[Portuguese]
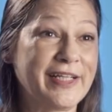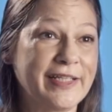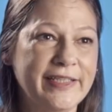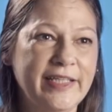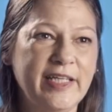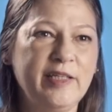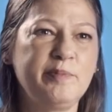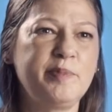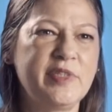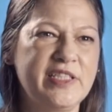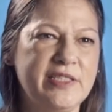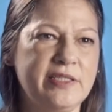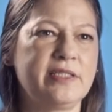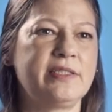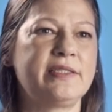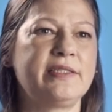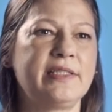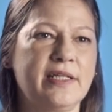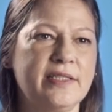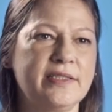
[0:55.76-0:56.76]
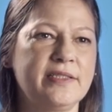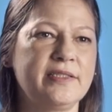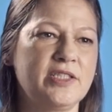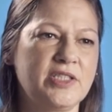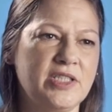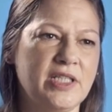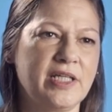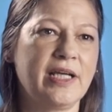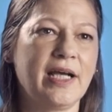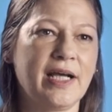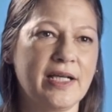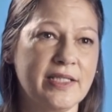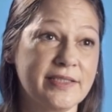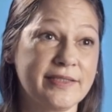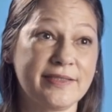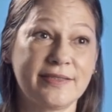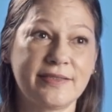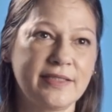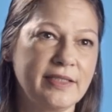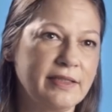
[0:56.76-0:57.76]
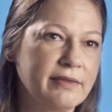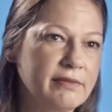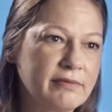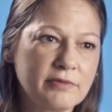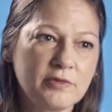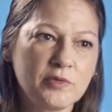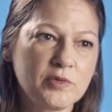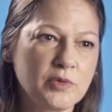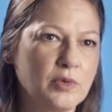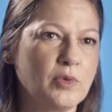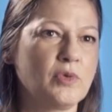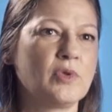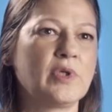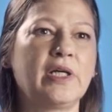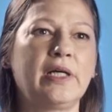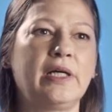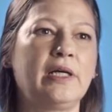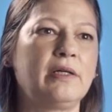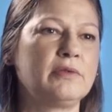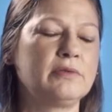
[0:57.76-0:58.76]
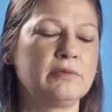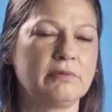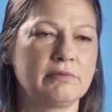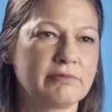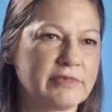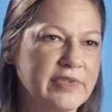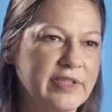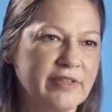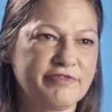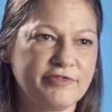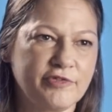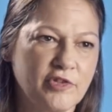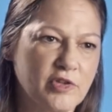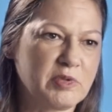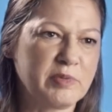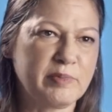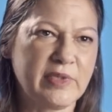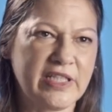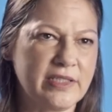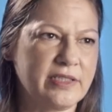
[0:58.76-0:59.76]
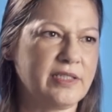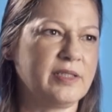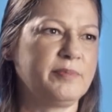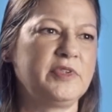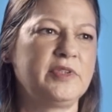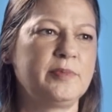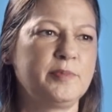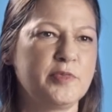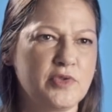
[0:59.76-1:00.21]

para quem precisasse chegasse no local da forma mais rápida